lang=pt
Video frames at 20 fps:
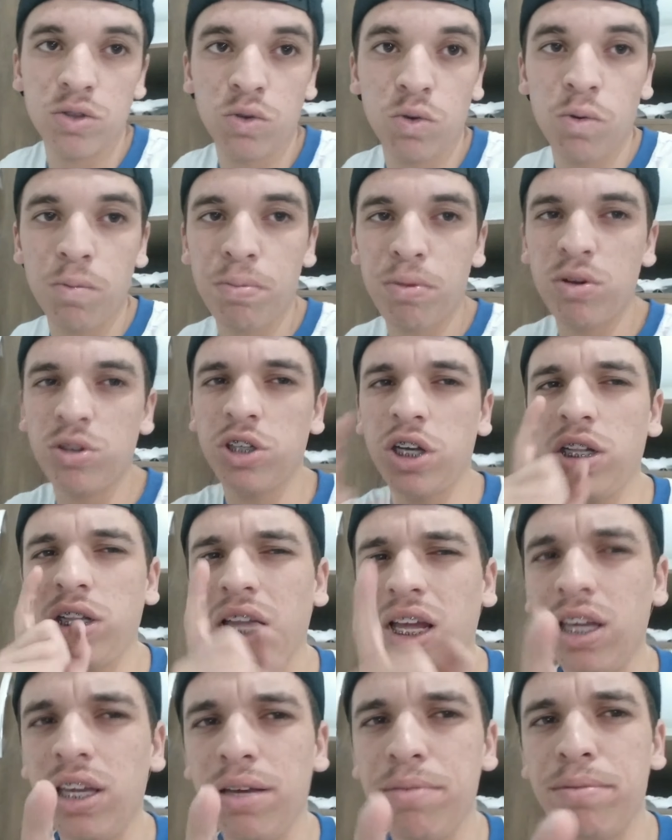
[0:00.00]
Que eu tô com um
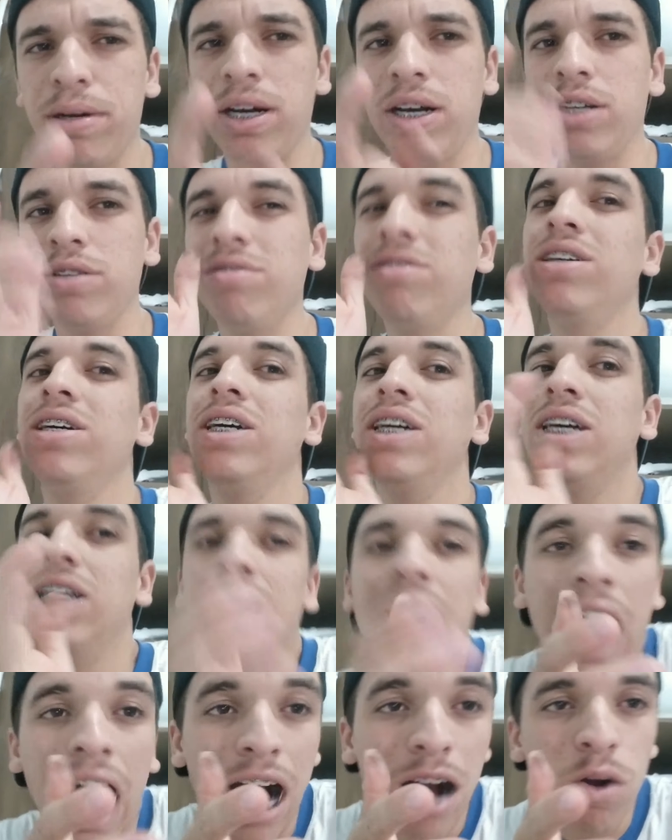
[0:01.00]
projeto aí, mano.
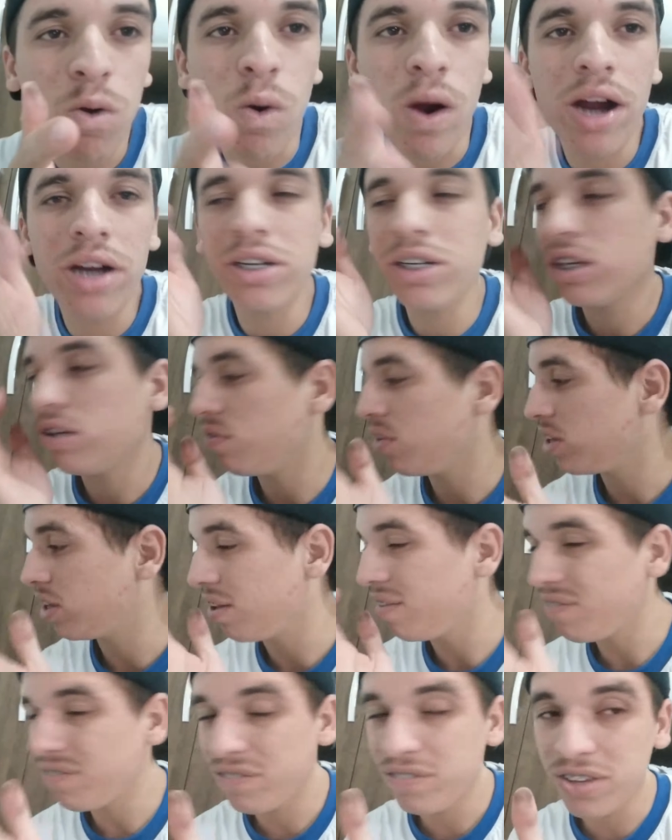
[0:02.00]
Aguarda que vai
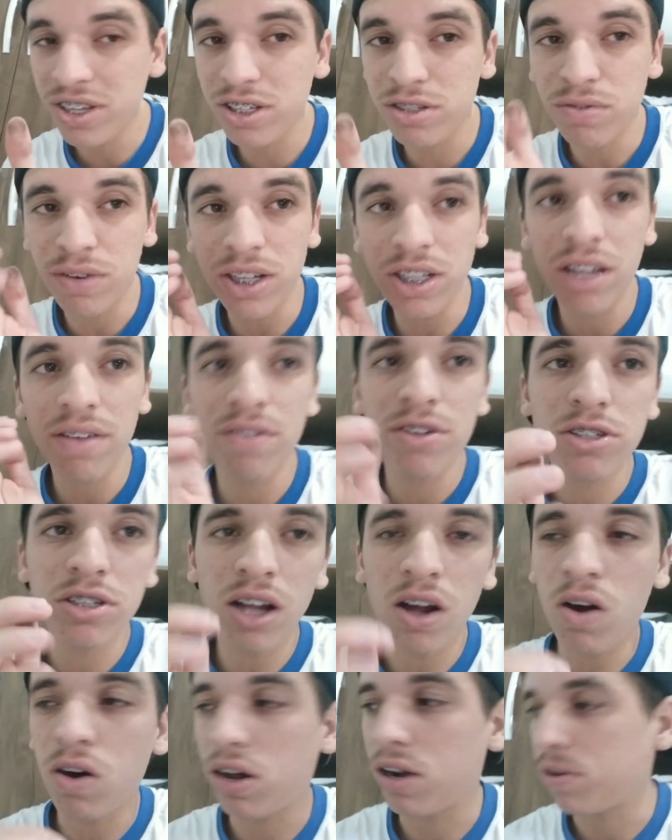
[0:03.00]
ter vídeo. Vai ter vídeo
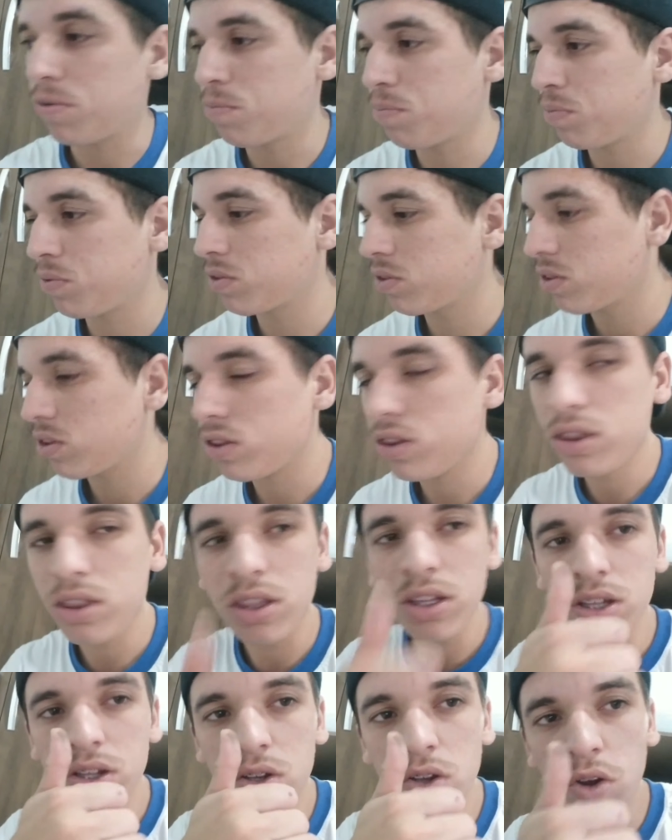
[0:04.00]
da hora.
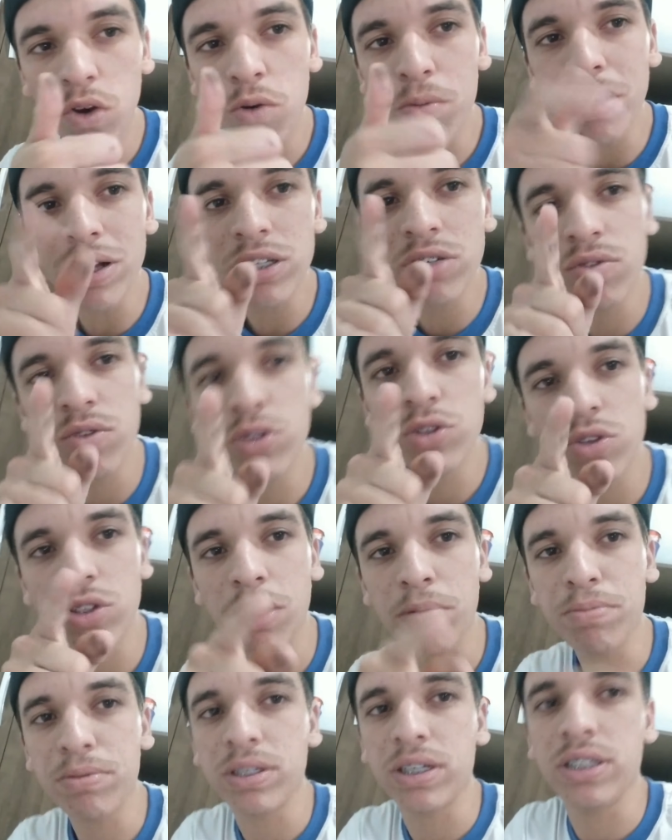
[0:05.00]
Logo mais eu vou
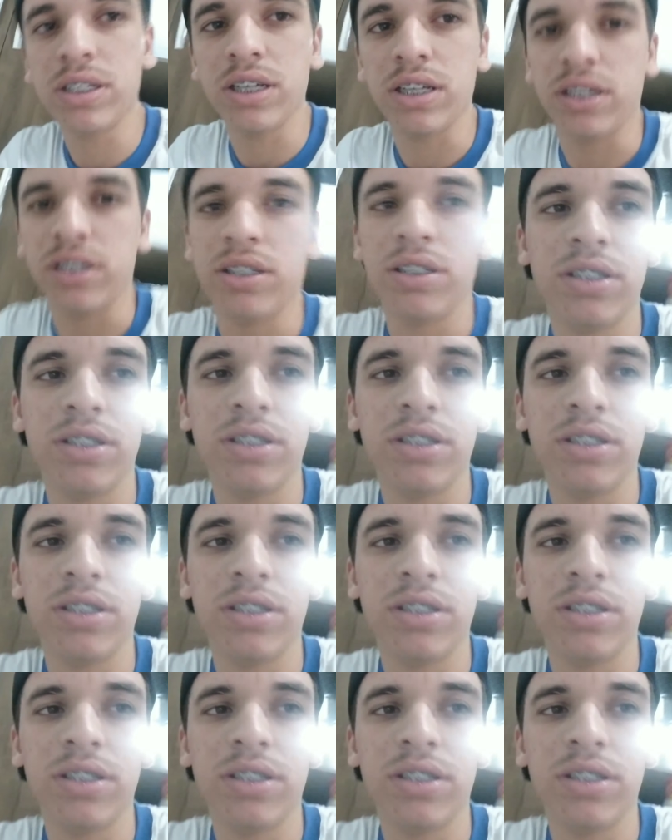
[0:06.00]
soltar pra vocês aí.